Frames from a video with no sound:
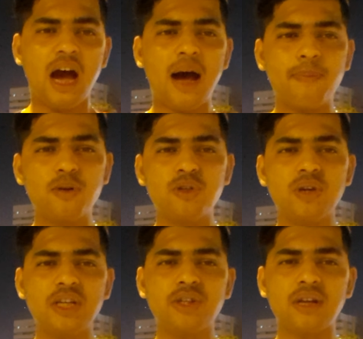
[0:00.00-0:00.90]
आपको जो
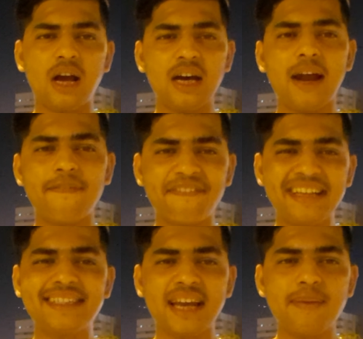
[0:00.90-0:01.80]
है अगर आप
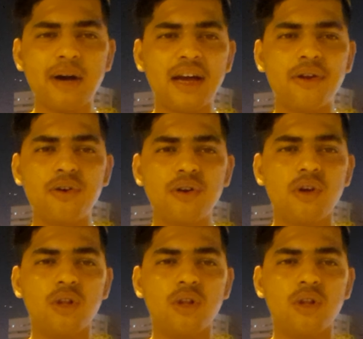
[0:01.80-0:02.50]
फर्स्ट टाइम आ रहे हो